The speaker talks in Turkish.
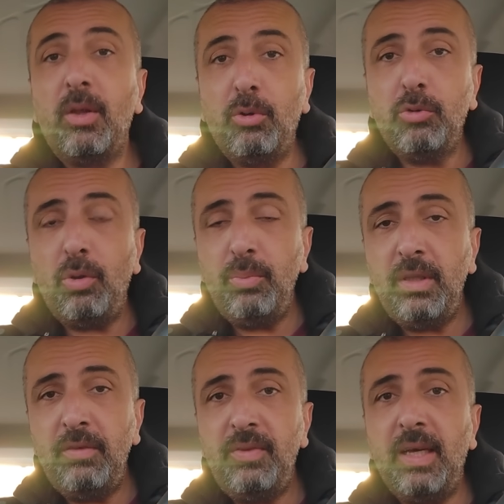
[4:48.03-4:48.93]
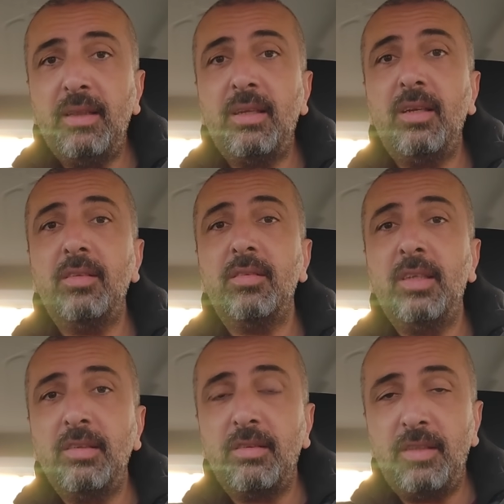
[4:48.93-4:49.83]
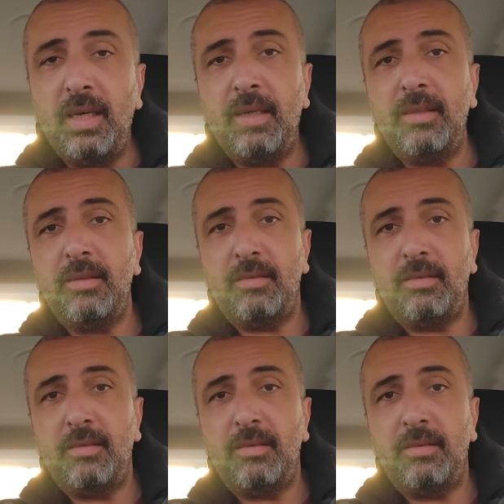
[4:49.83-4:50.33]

otomobilin fiyatları nasıl, nasıl siyaret,